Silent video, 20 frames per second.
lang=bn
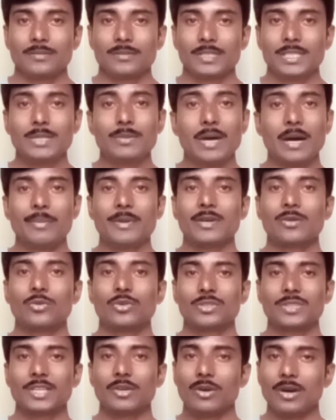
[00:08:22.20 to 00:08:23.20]
কিভাবে
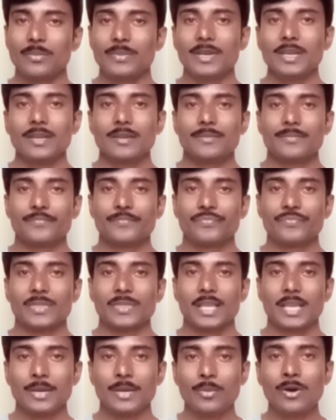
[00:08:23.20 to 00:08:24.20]
করতে হবে
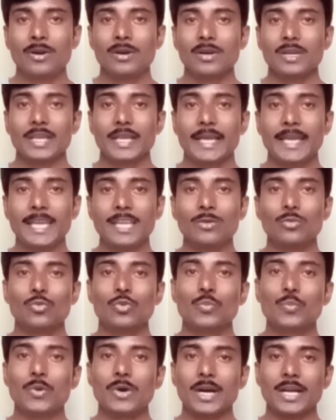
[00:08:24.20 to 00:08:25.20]
এবং এর
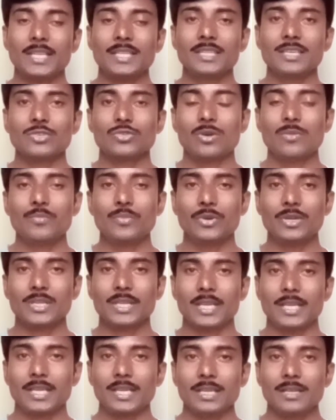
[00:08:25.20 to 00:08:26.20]
উপকারিতা
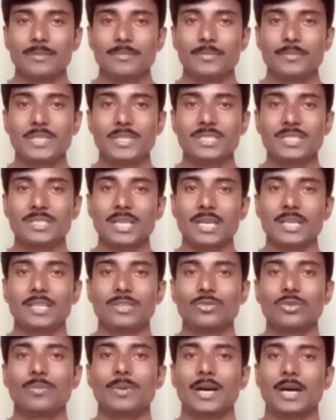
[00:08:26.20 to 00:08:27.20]
সম্পর্কে
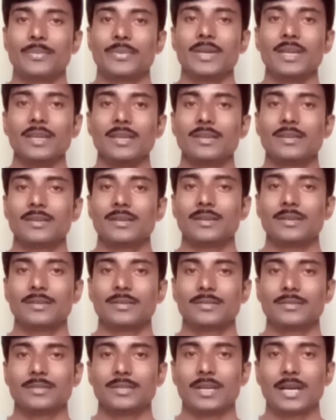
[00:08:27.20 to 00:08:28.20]
বিস্তারিতভাবে
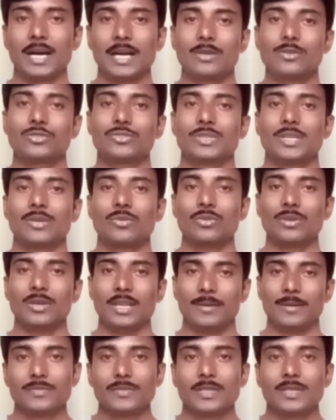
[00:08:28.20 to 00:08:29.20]
আলোচনা
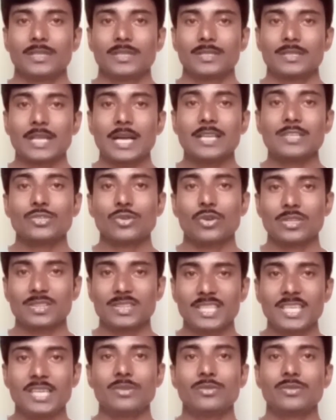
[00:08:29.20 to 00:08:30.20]
করলাম তা
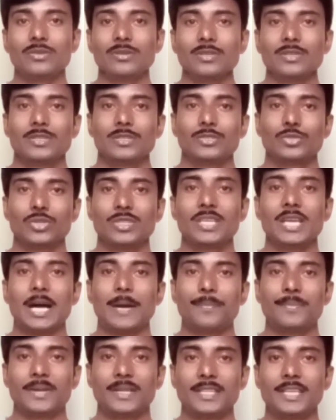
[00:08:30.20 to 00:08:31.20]
সত্ত্বেও যদি
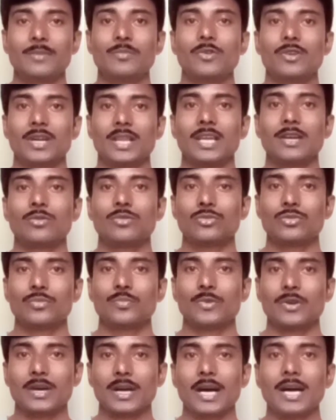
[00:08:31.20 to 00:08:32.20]
আপনাদের মনে কোনো
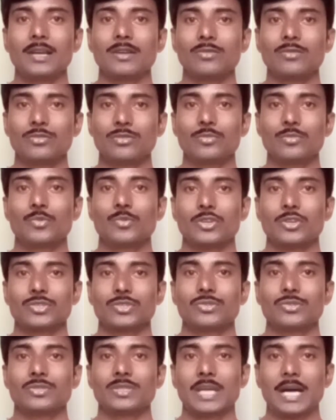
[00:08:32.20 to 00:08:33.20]
প্রকার কোনো
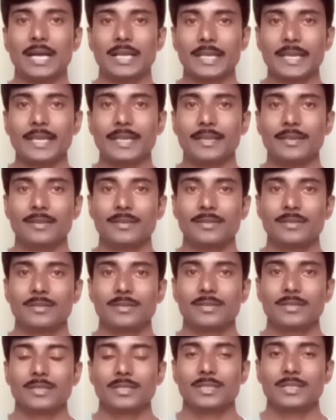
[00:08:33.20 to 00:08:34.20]
প্রশ্ন থাকে
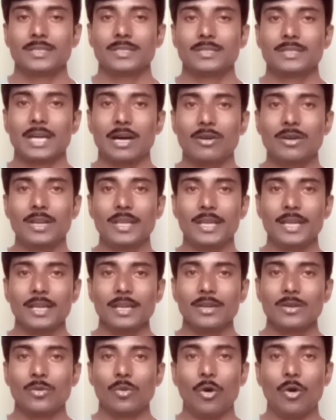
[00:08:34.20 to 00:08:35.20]
তাহলে
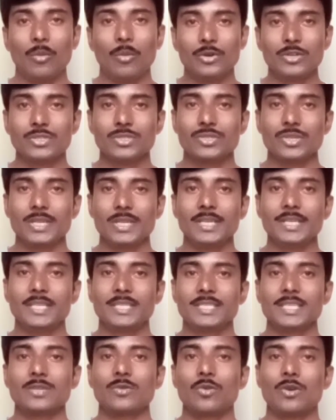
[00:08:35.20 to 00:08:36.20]
অবশ্যই
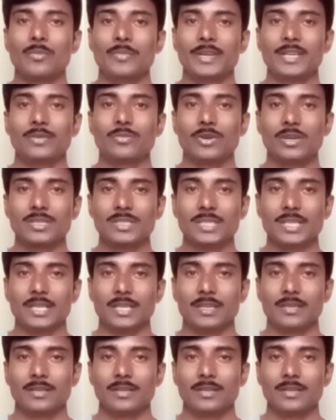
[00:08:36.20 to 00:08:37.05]
নিচের কমেন্ট বক্সে